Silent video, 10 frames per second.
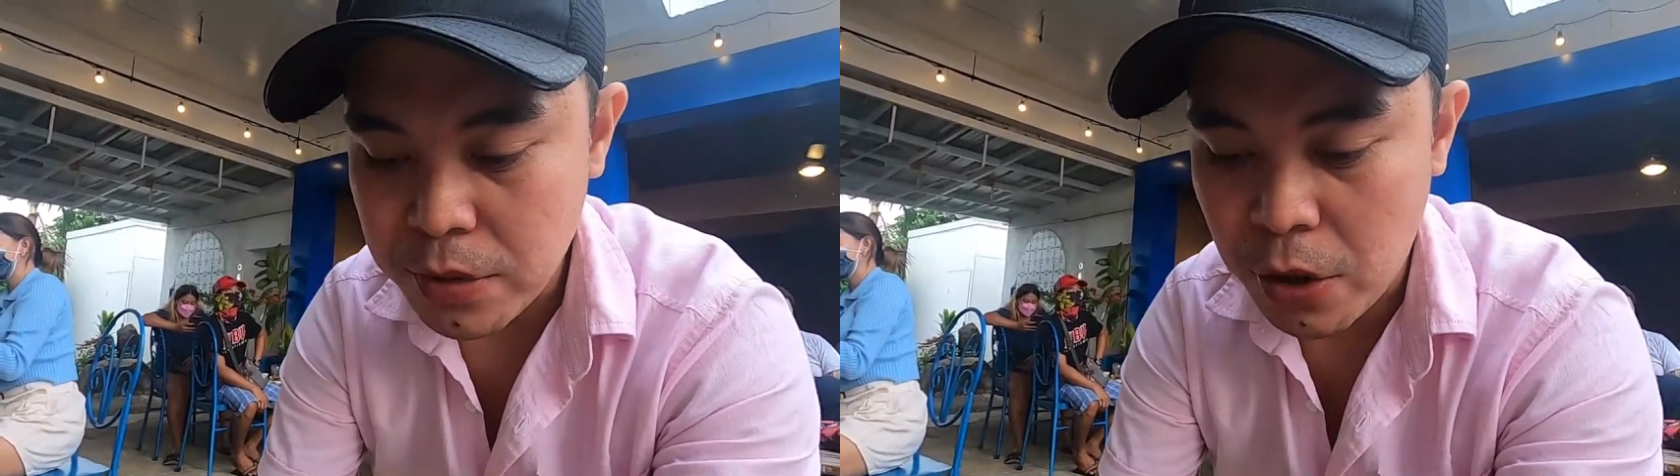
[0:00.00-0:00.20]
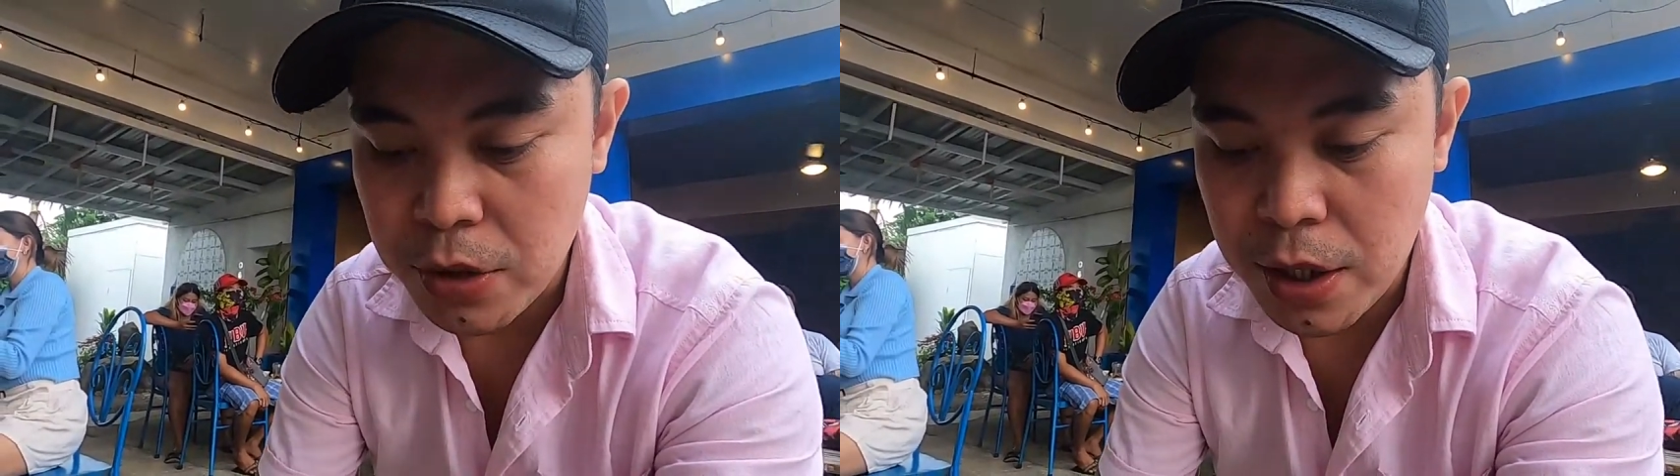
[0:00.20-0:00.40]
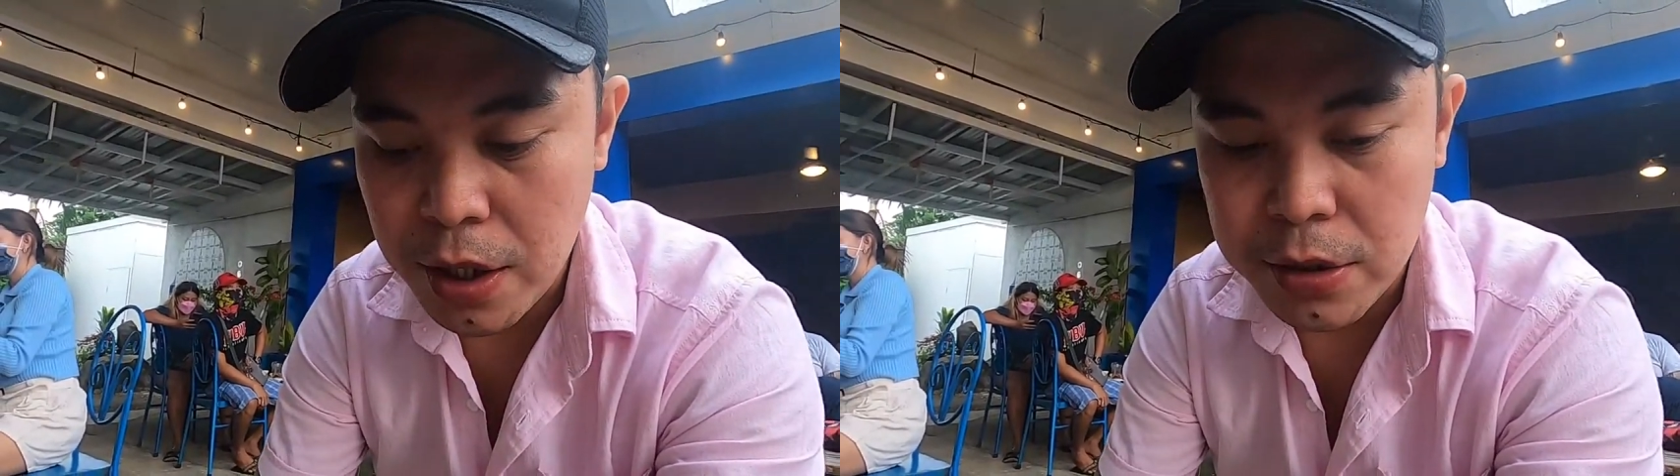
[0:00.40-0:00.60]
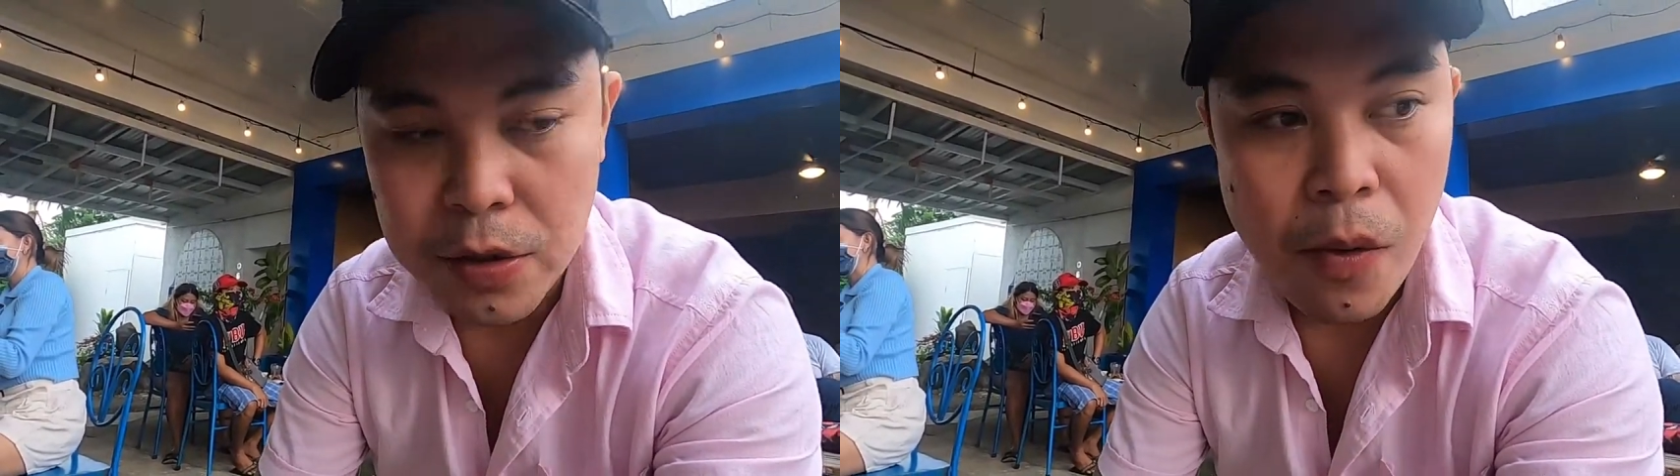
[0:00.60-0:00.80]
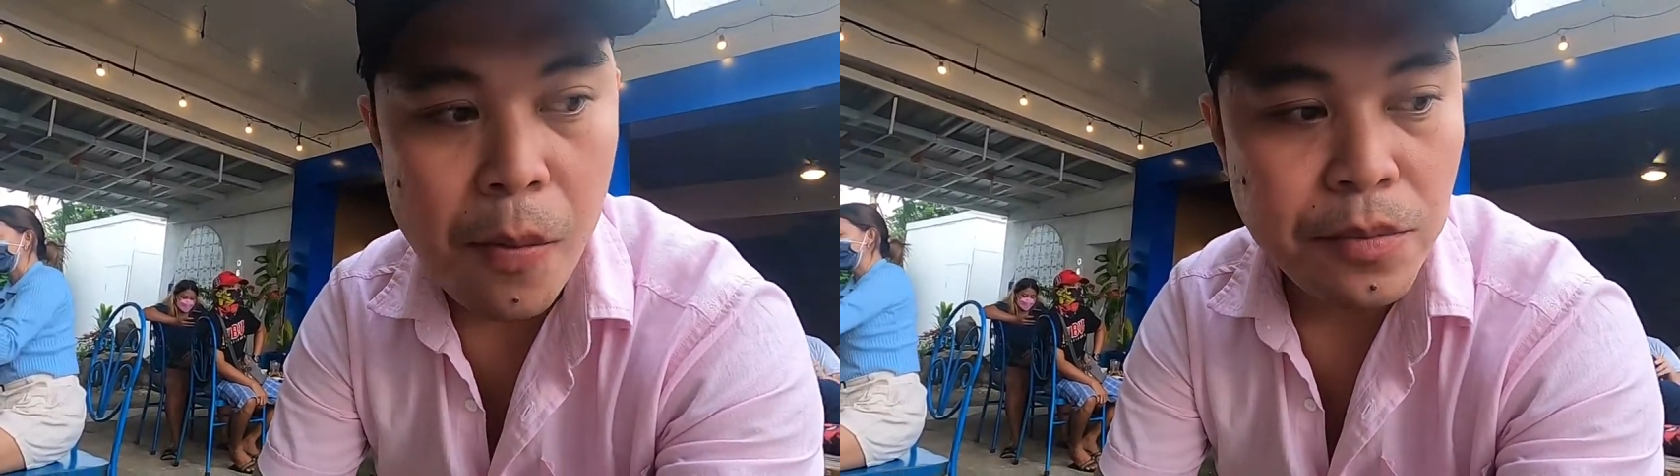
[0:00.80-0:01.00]
naunang
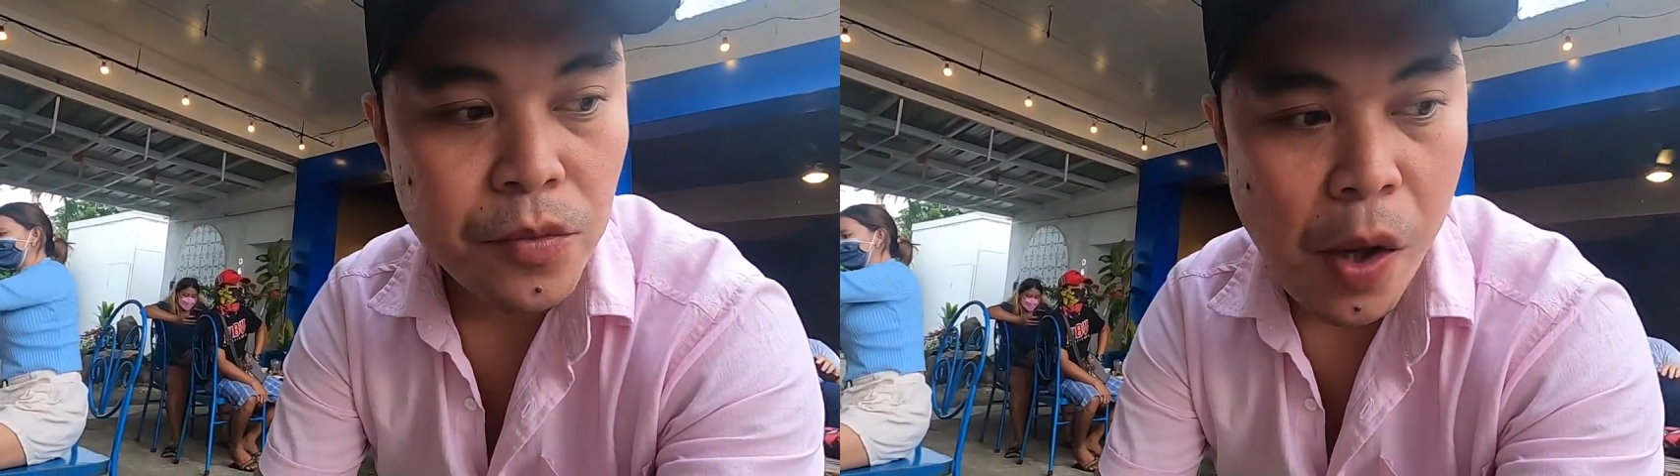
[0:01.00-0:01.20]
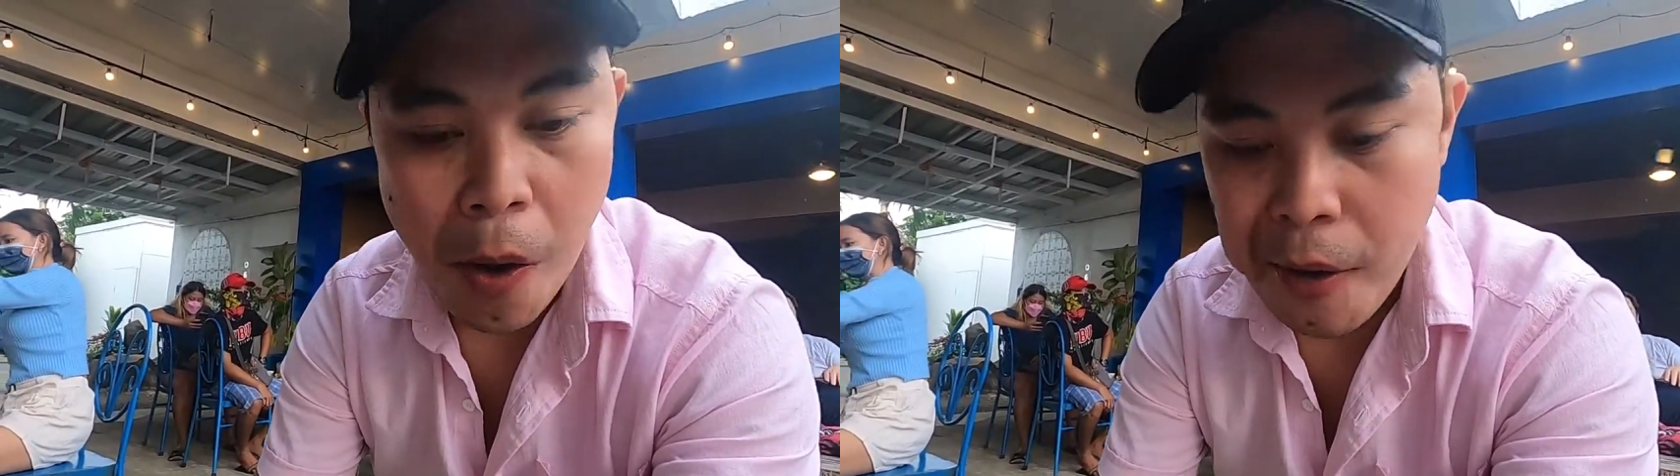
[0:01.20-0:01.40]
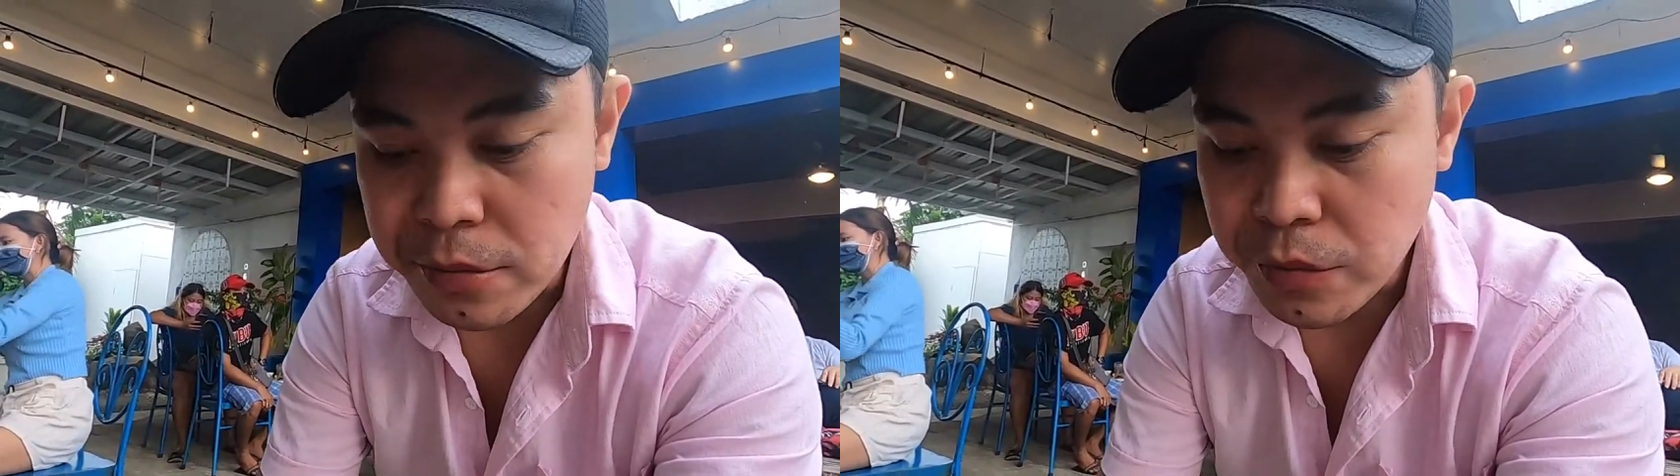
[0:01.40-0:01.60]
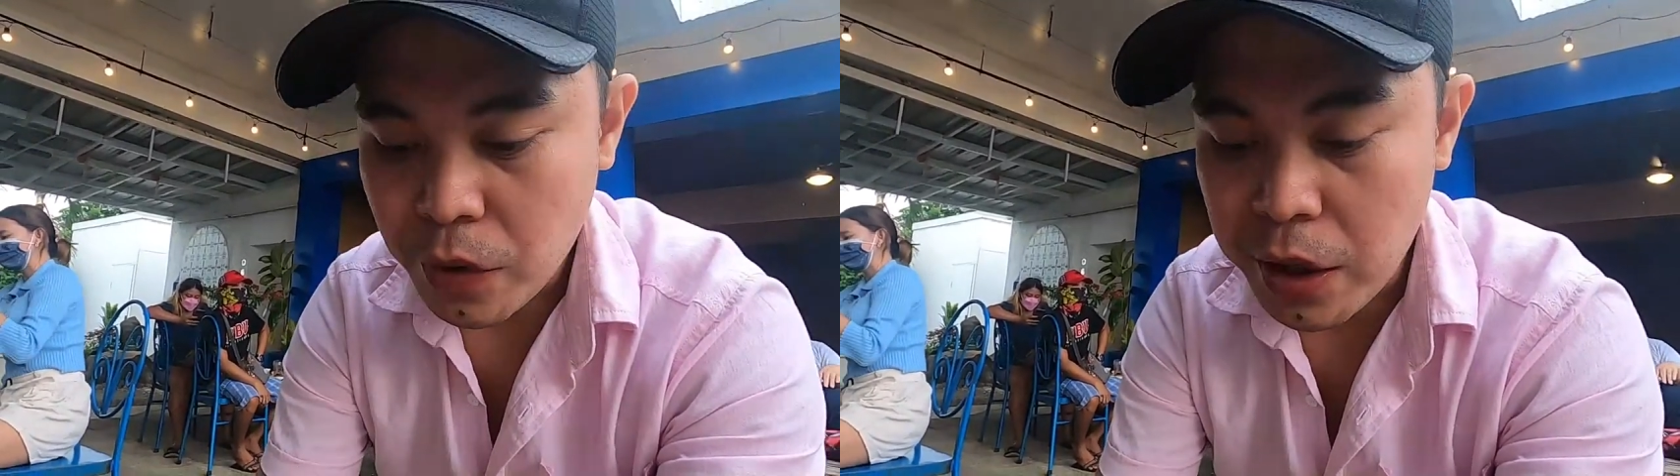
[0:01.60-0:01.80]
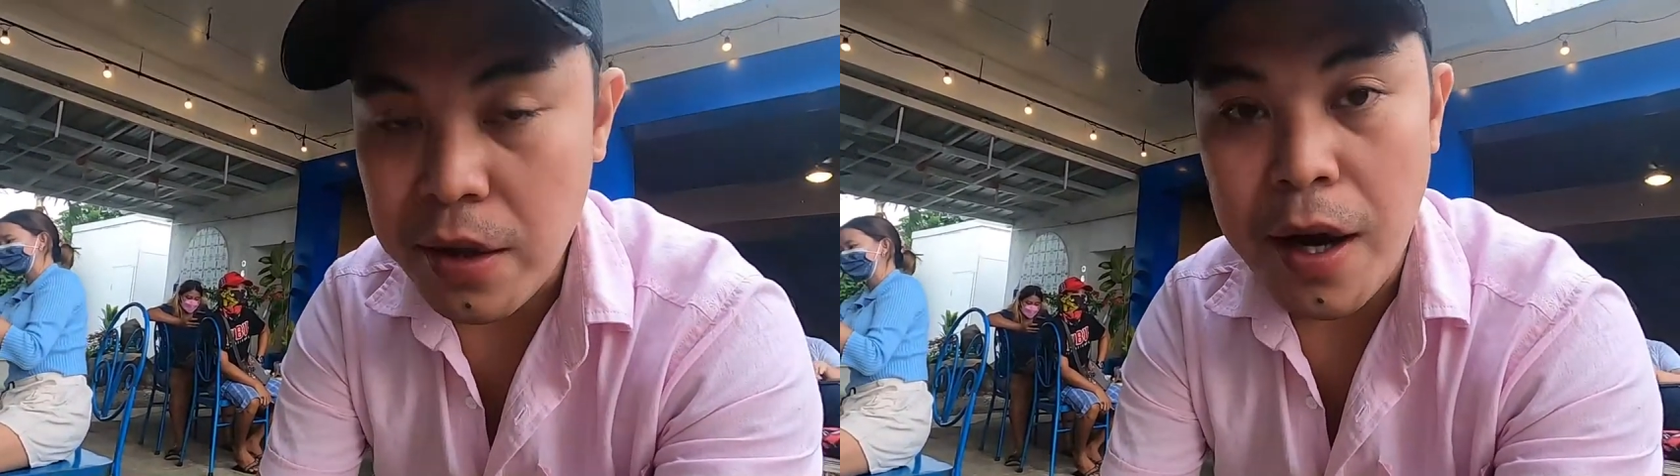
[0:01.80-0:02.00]

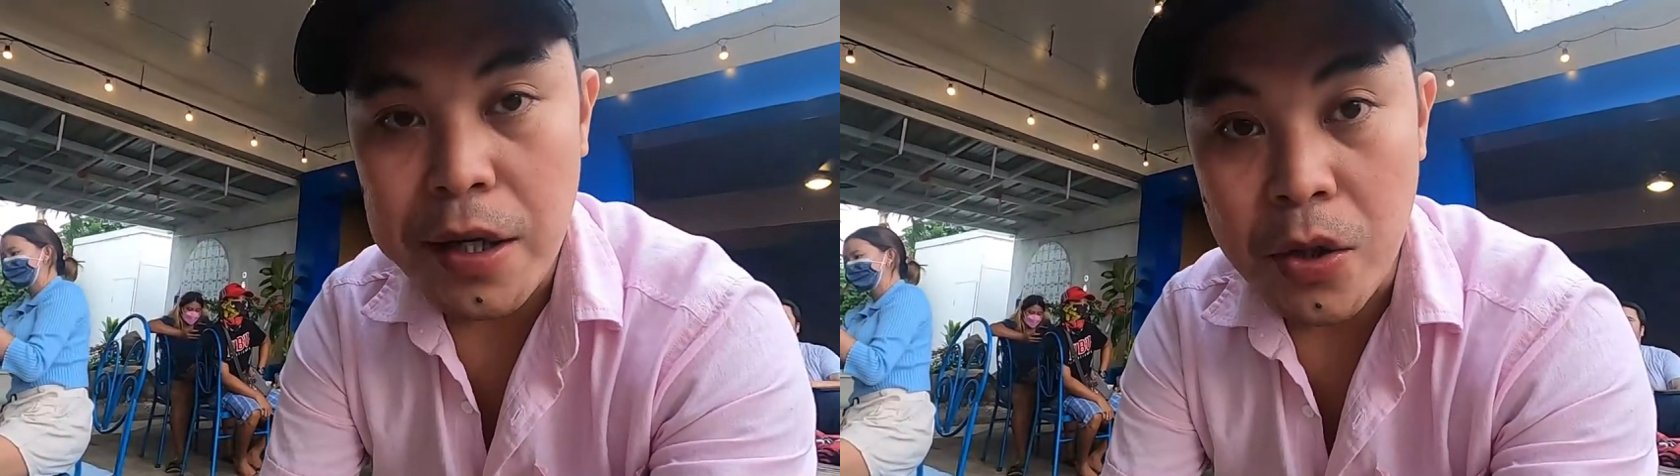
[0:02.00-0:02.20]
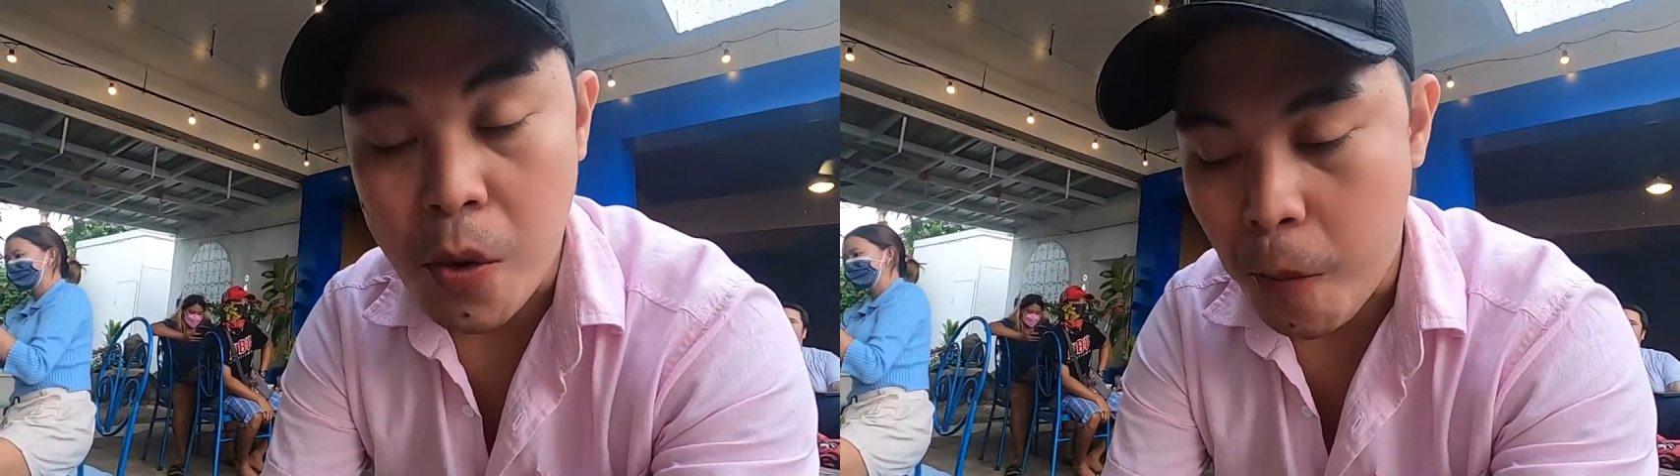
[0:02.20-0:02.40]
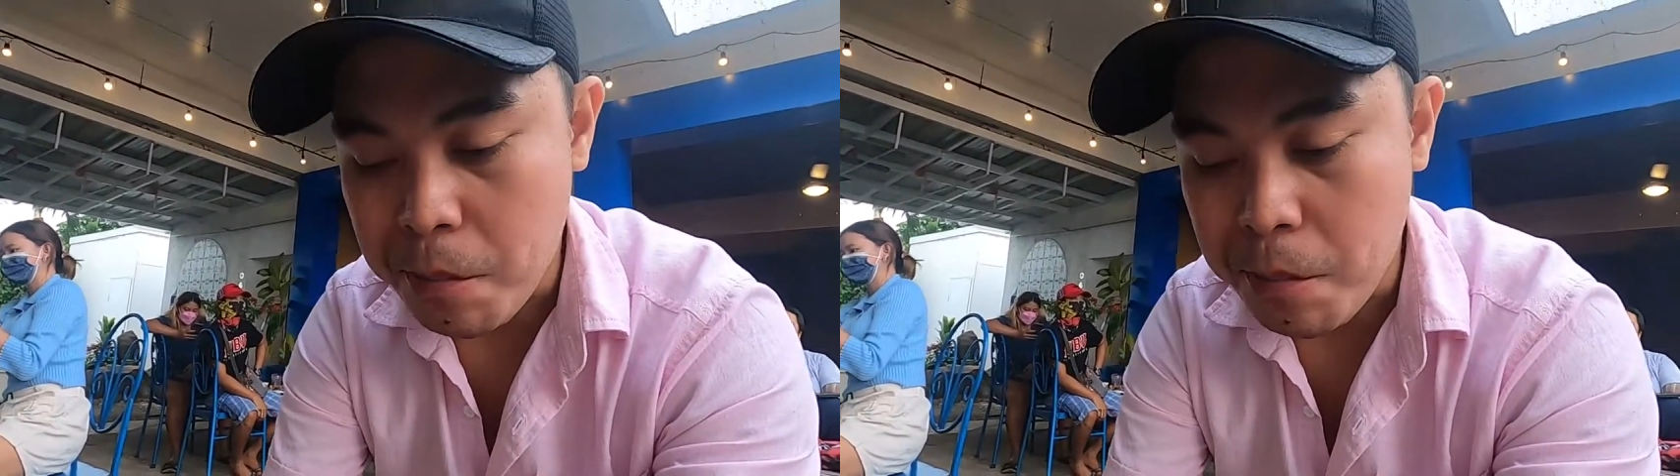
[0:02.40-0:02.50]
kinain ko.